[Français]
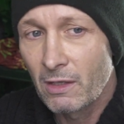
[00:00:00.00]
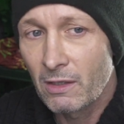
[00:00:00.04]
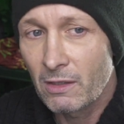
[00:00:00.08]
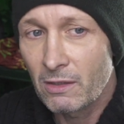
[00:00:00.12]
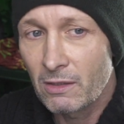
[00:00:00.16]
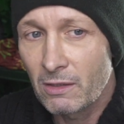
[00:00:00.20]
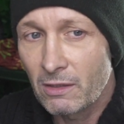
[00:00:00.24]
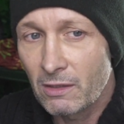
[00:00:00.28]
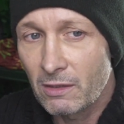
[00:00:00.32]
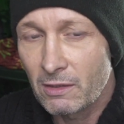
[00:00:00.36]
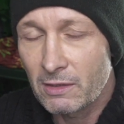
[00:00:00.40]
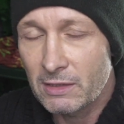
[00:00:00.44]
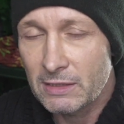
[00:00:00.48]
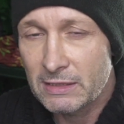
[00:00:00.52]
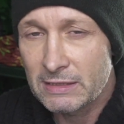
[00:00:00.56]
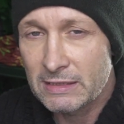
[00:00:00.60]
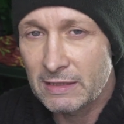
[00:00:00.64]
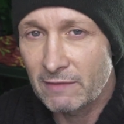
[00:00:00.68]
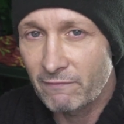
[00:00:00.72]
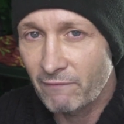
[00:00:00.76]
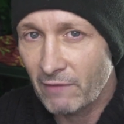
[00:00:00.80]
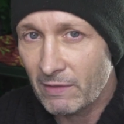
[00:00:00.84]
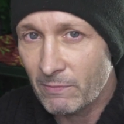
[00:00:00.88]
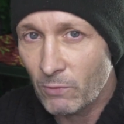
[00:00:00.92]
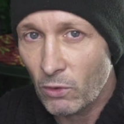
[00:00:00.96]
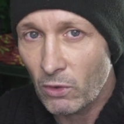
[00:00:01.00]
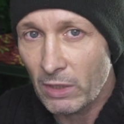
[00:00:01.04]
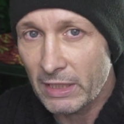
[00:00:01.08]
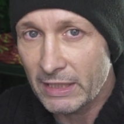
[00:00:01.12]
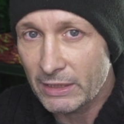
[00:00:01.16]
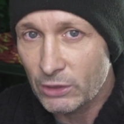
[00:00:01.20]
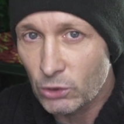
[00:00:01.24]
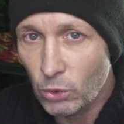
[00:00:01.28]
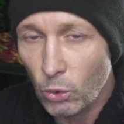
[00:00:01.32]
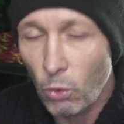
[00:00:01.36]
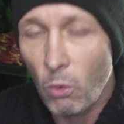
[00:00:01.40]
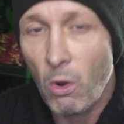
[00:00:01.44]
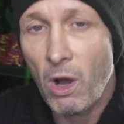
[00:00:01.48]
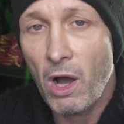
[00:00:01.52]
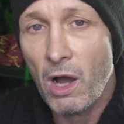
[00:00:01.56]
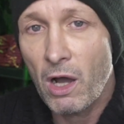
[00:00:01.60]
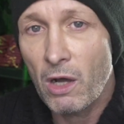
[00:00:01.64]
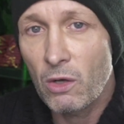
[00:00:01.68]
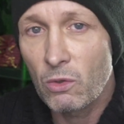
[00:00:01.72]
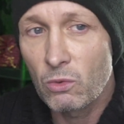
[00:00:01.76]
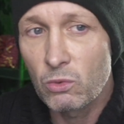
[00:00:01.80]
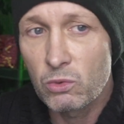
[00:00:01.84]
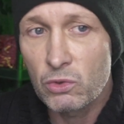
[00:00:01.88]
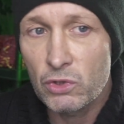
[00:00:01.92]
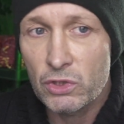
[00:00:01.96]
euh, c'est vraiment les
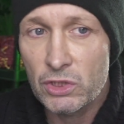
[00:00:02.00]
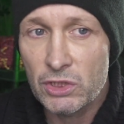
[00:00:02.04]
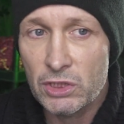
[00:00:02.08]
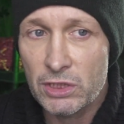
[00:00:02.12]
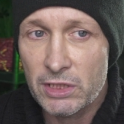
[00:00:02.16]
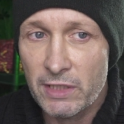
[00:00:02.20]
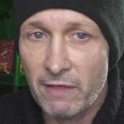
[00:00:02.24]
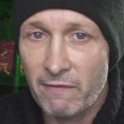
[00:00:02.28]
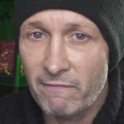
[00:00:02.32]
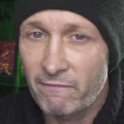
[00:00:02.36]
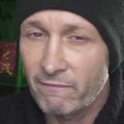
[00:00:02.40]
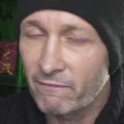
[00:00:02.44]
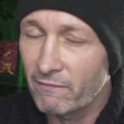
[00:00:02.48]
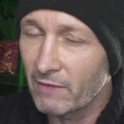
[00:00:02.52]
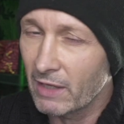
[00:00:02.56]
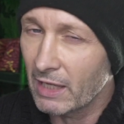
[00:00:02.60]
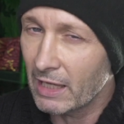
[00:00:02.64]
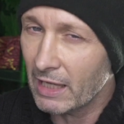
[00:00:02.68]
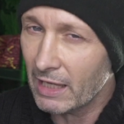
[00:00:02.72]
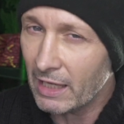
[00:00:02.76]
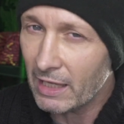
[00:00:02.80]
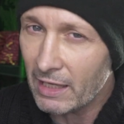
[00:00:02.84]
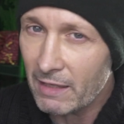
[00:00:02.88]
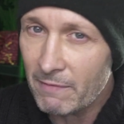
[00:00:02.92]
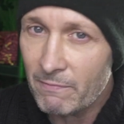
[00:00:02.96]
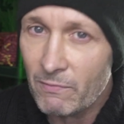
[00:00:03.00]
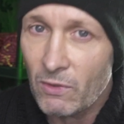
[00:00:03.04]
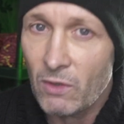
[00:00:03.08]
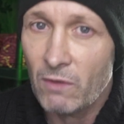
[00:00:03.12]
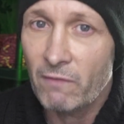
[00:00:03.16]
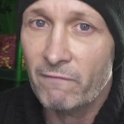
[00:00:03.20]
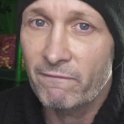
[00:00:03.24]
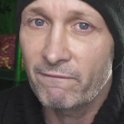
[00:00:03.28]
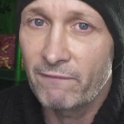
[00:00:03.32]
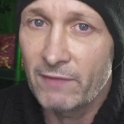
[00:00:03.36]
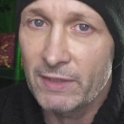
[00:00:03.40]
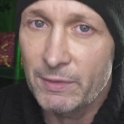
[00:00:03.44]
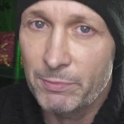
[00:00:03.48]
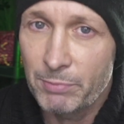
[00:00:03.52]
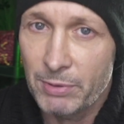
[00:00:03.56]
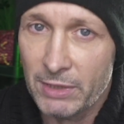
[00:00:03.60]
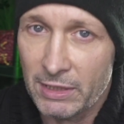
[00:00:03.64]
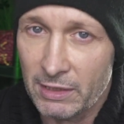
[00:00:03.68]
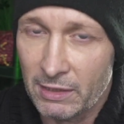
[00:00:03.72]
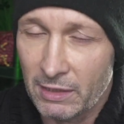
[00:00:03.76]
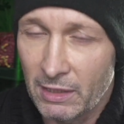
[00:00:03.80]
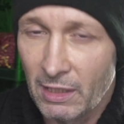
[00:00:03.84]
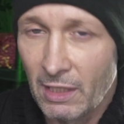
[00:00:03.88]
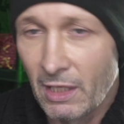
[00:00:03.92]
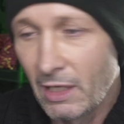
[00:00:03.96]
trois où j'ai vraiment
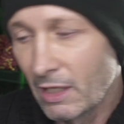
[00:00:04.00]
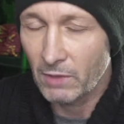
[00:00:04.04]
flippé.